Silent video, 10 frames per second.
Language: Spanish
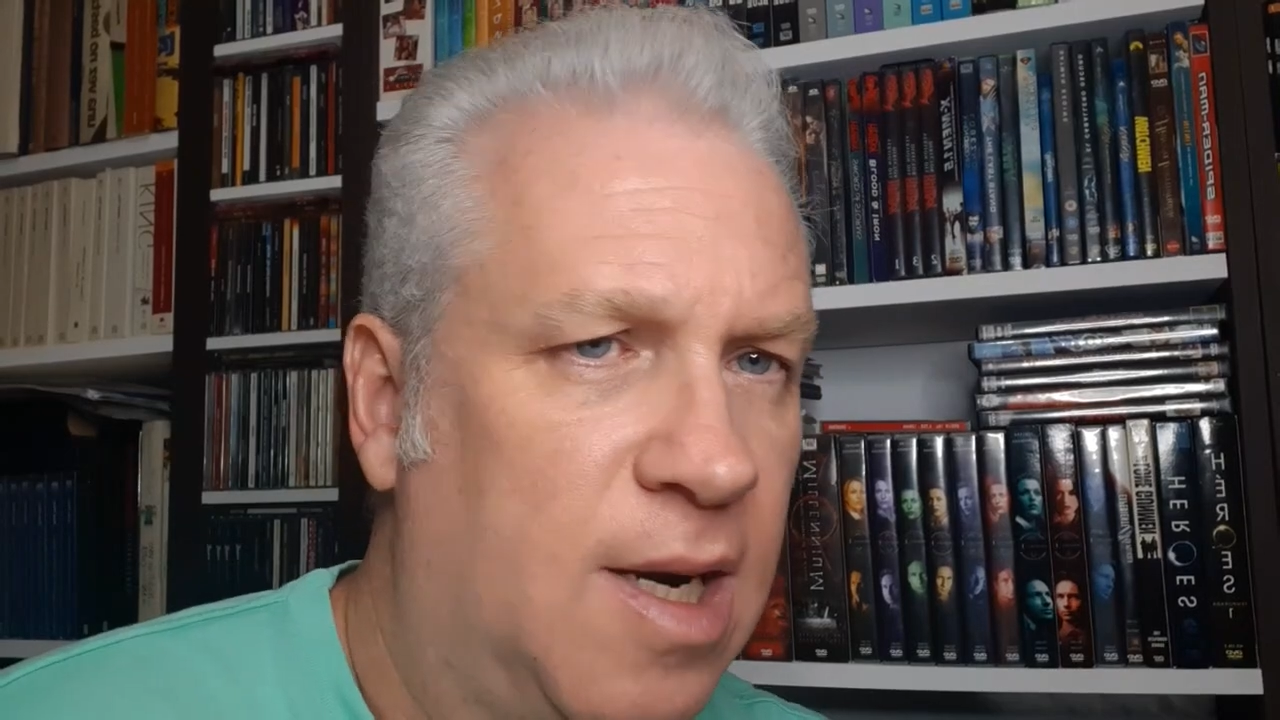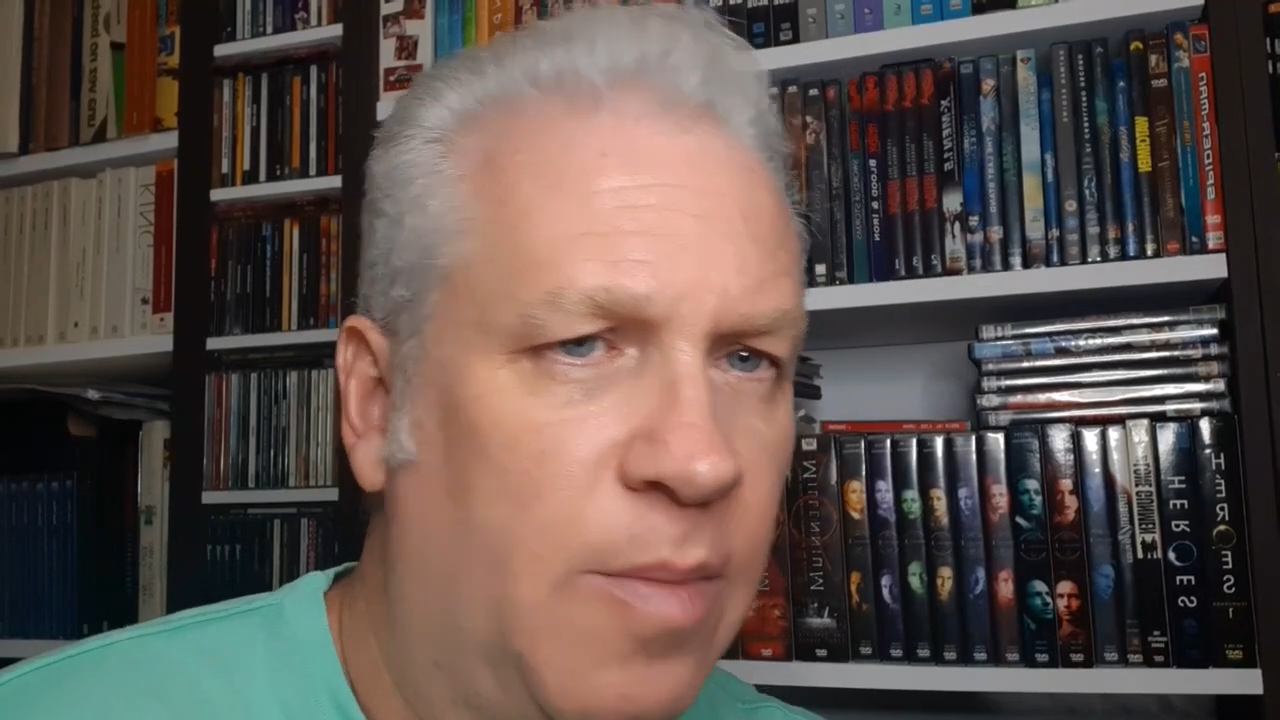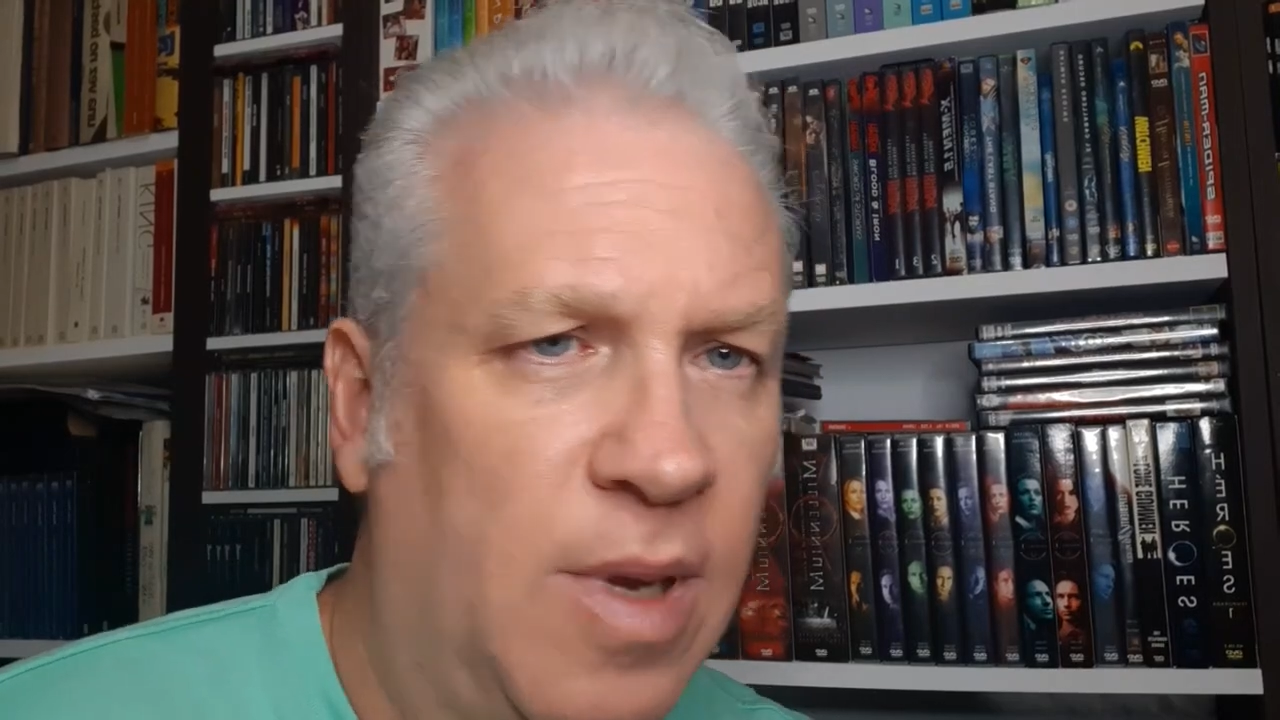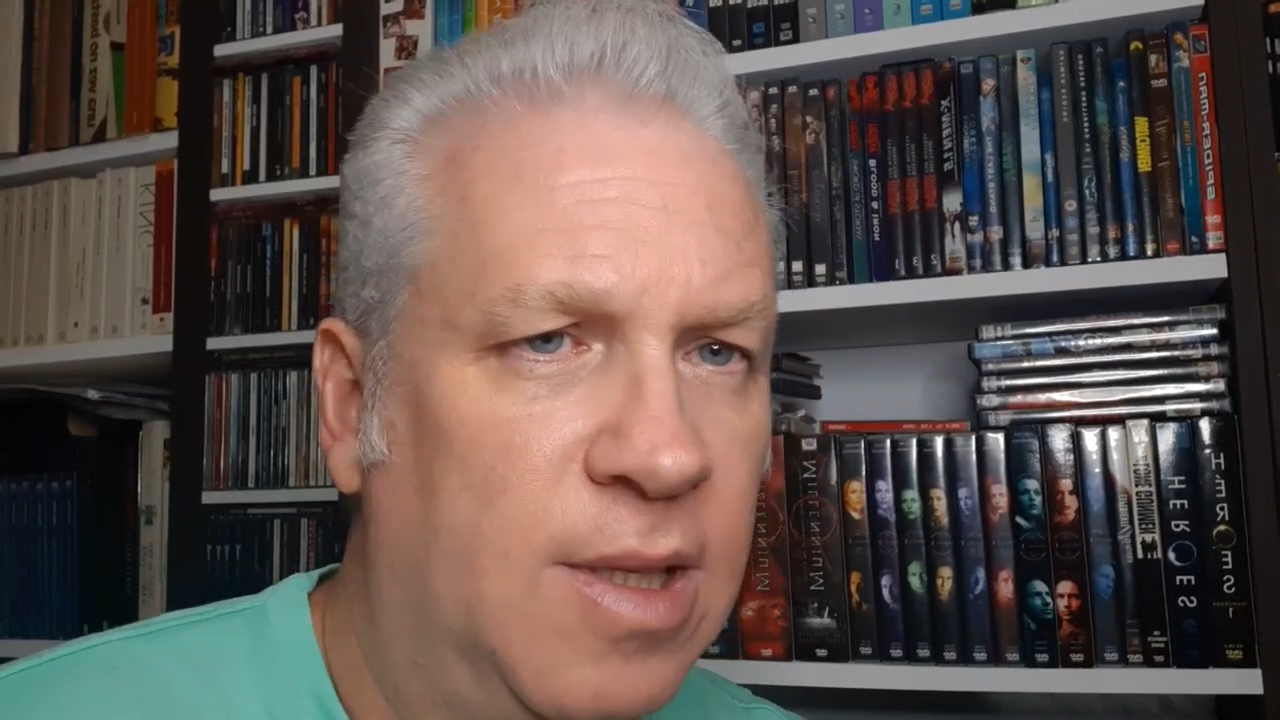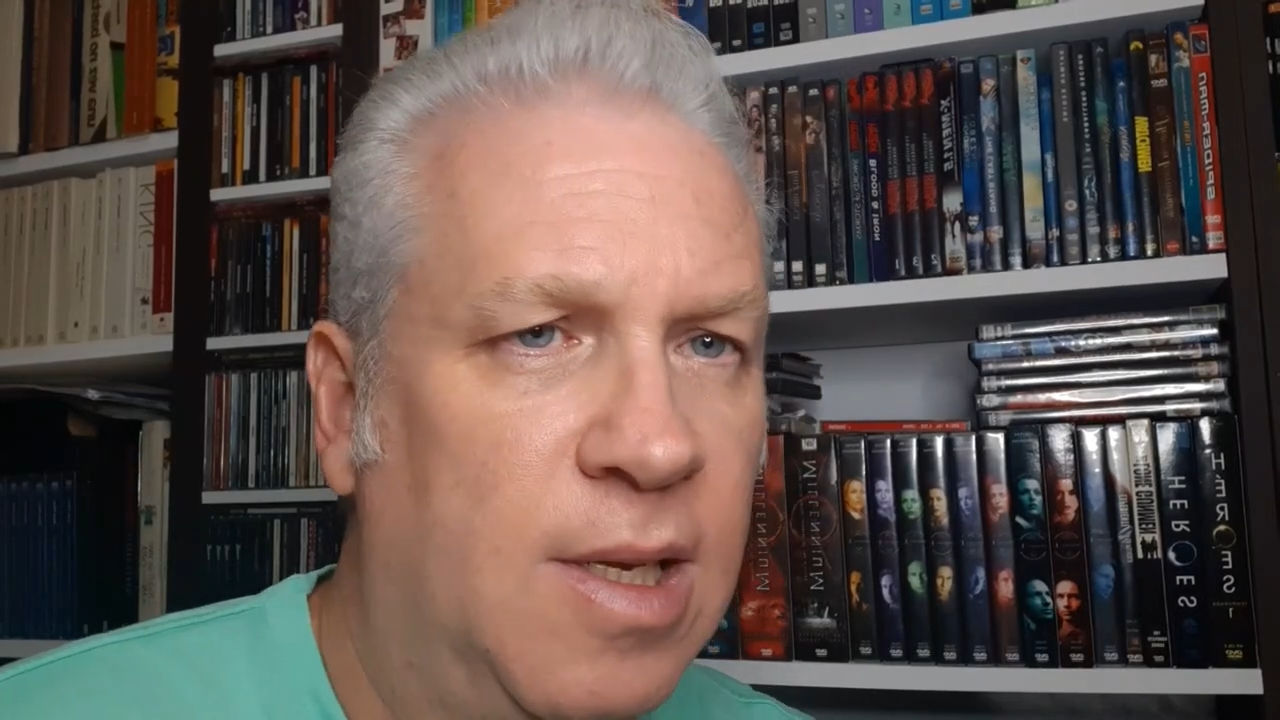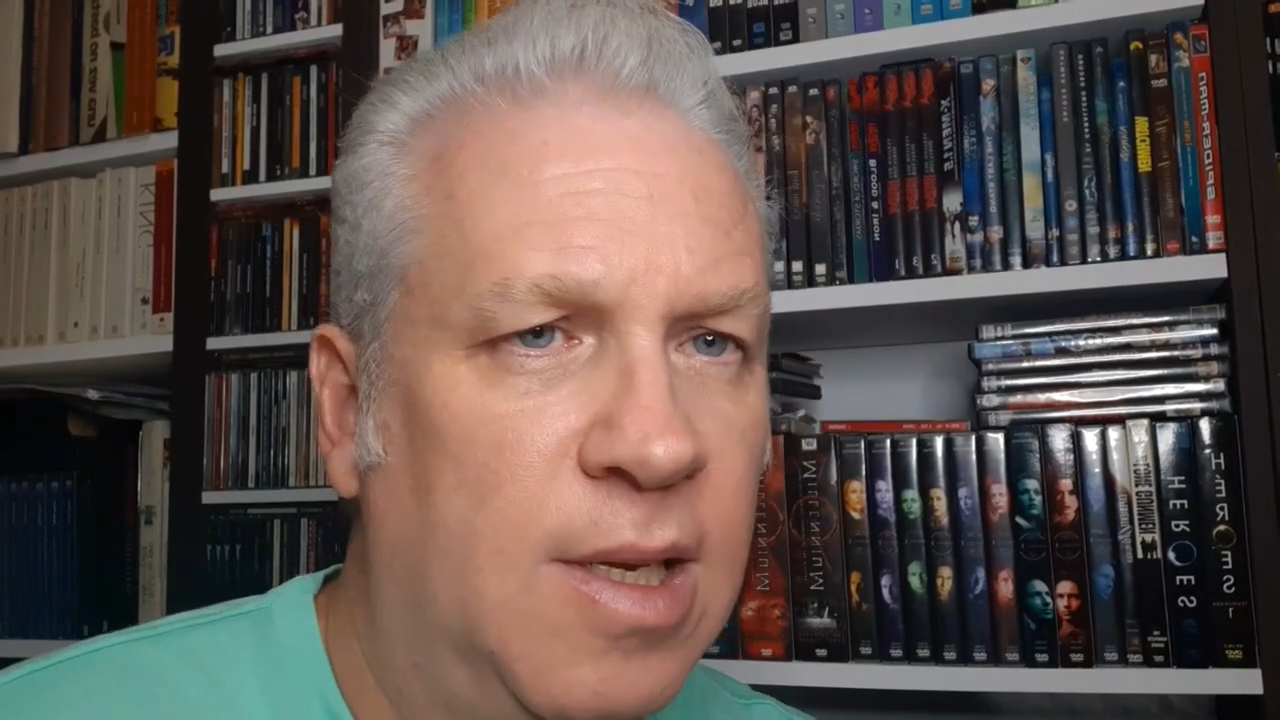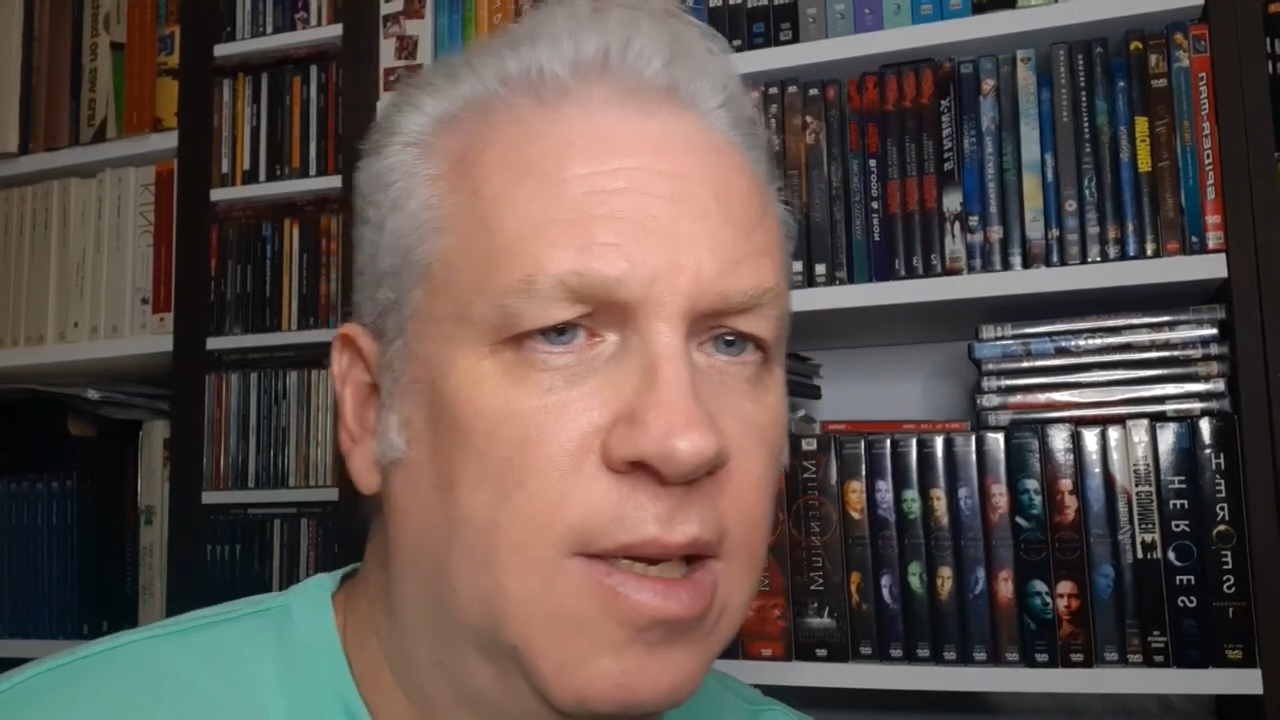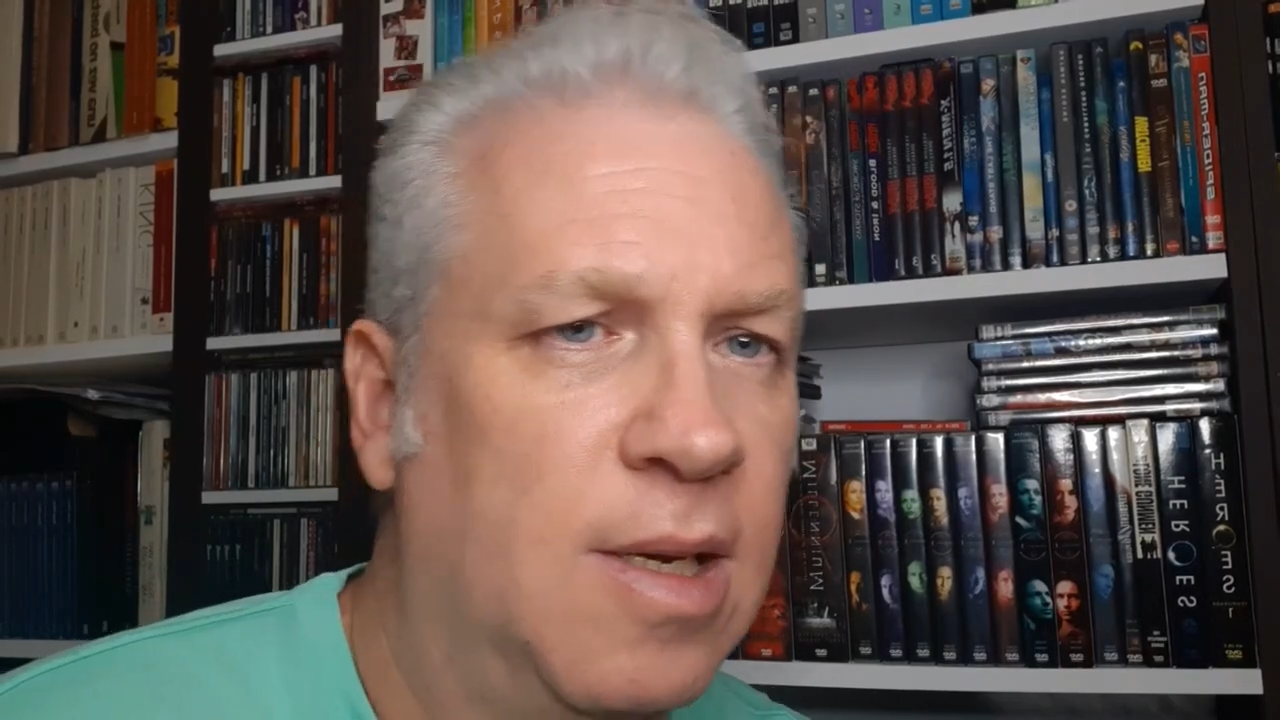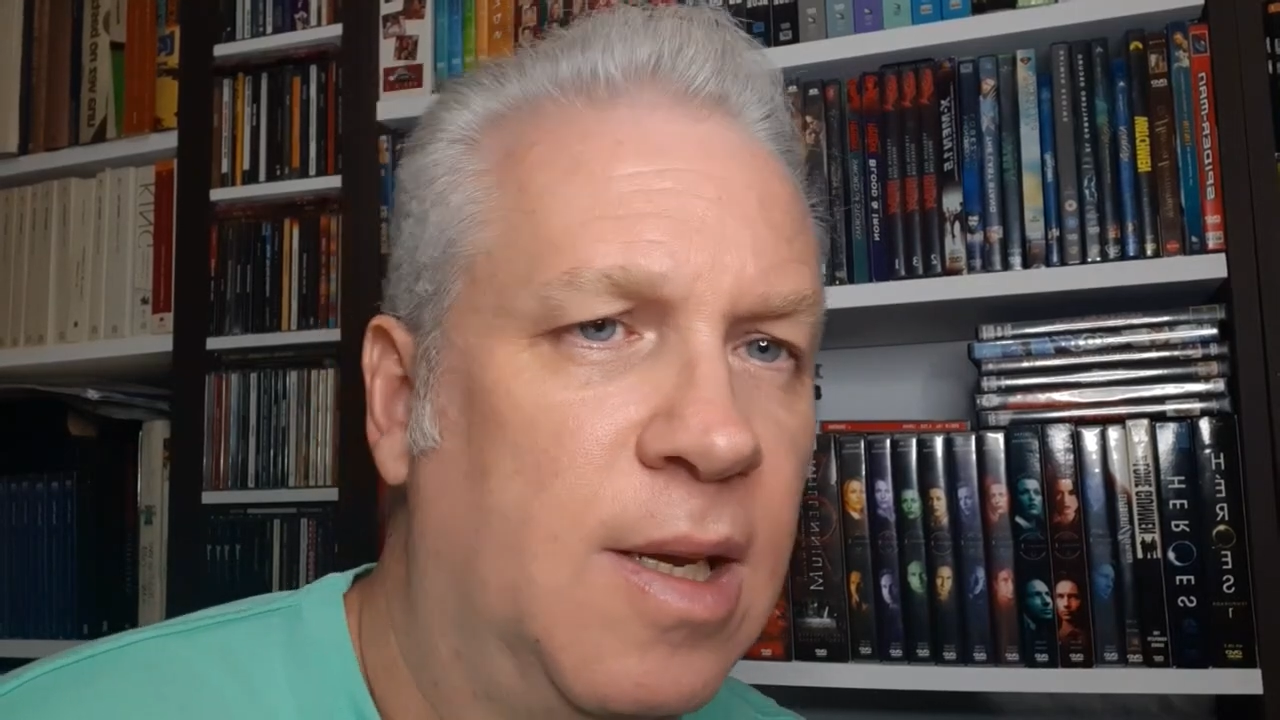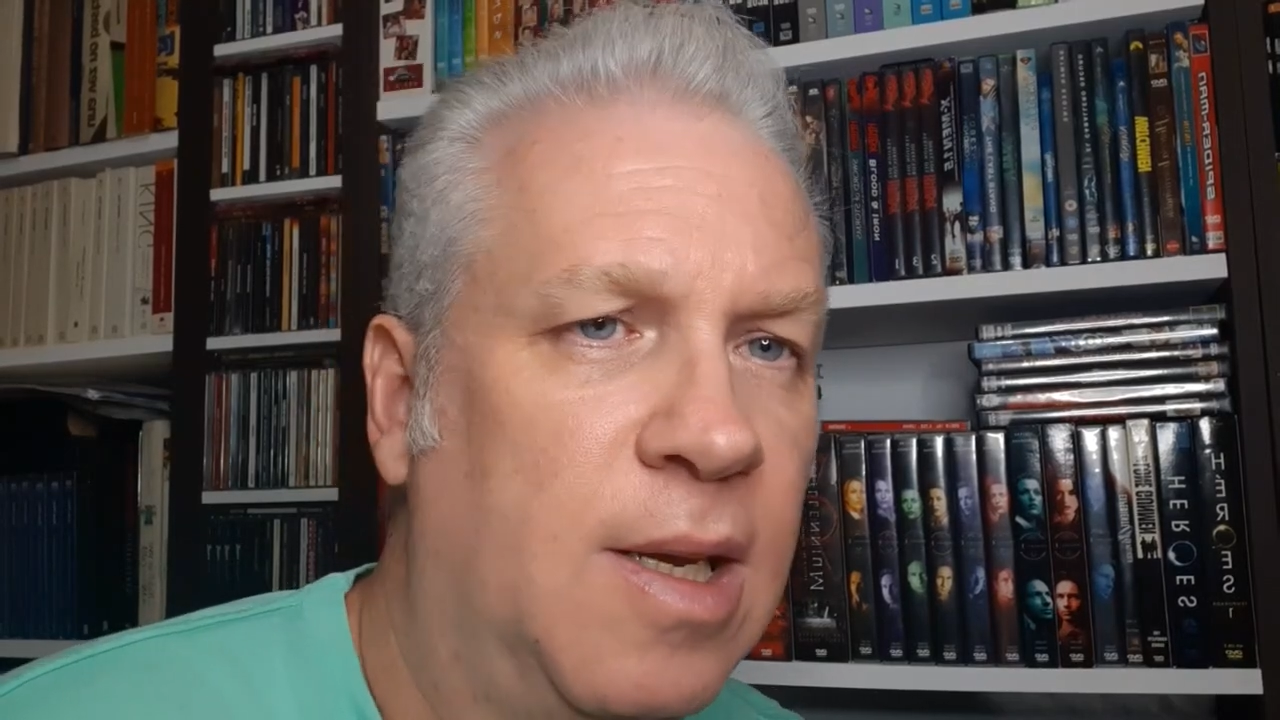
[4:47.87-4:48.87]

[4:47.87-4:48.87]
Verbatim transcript: repartir